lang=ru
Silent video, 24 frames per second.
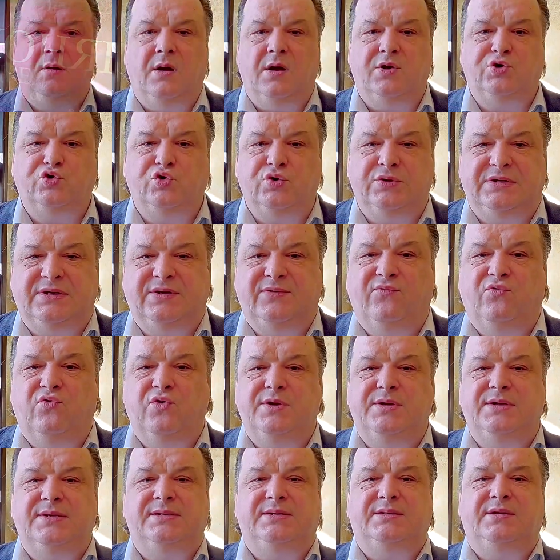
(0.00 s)
Хочу
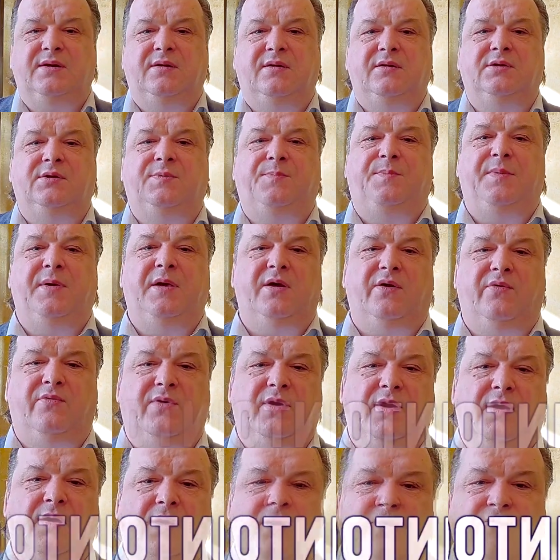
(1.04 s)
сегодня сделать
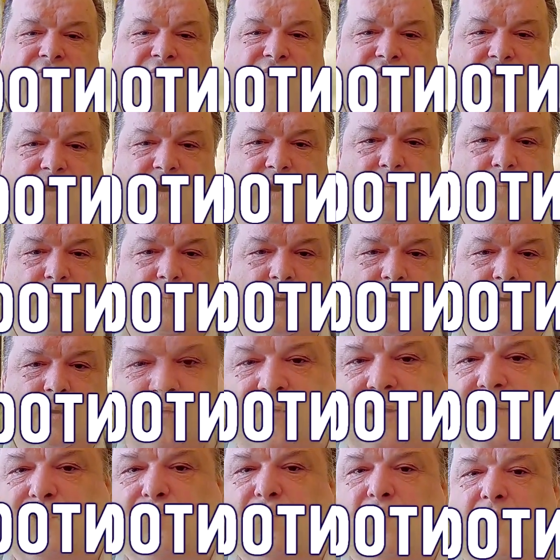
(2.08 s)
первый фильм, в
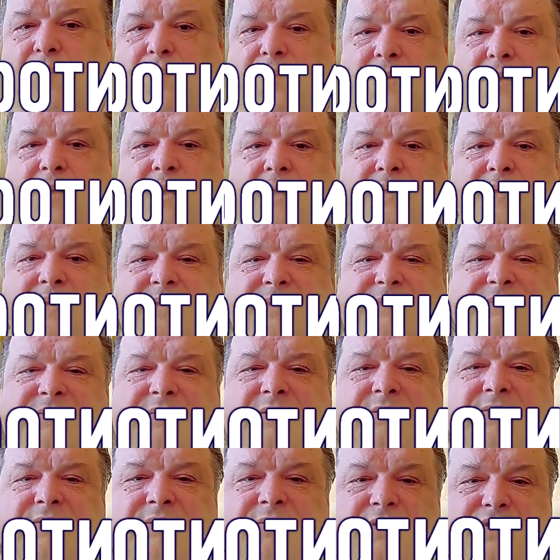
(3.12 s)
котором
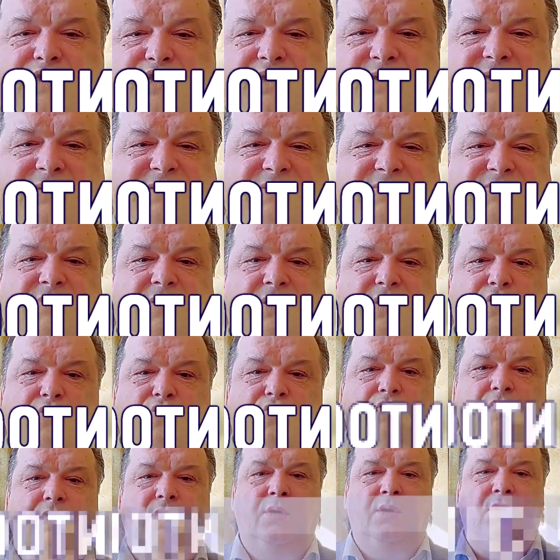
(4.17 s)
наконец-то изложить
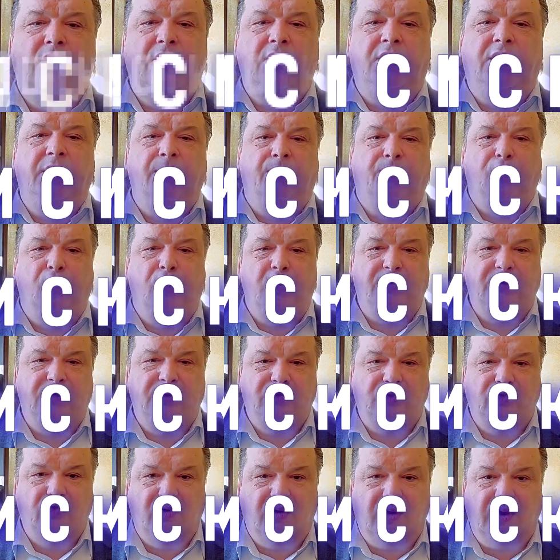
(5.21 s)
свою
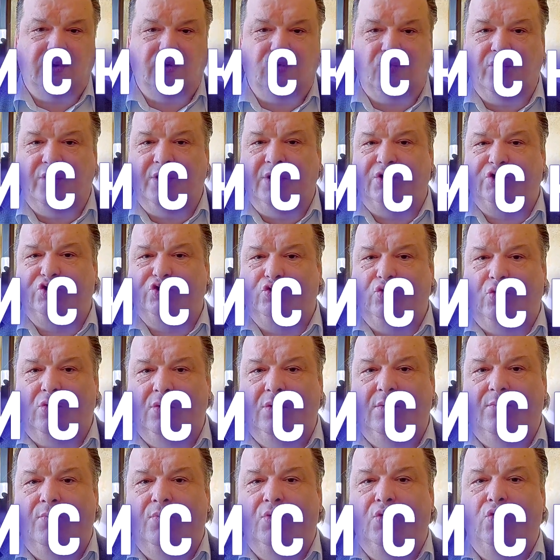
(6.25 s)
гипотезу, к которой я
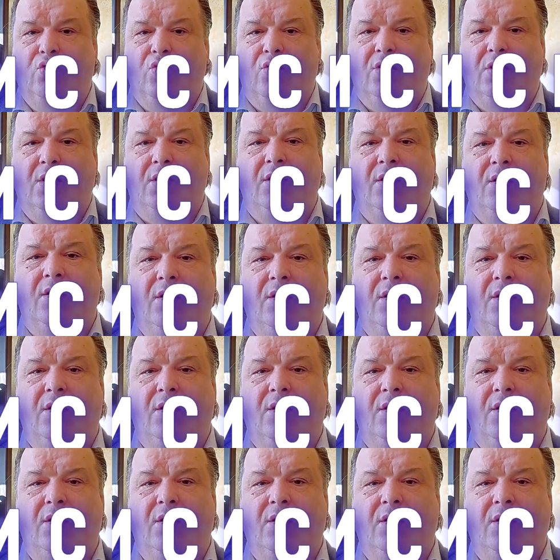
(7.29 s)
шел много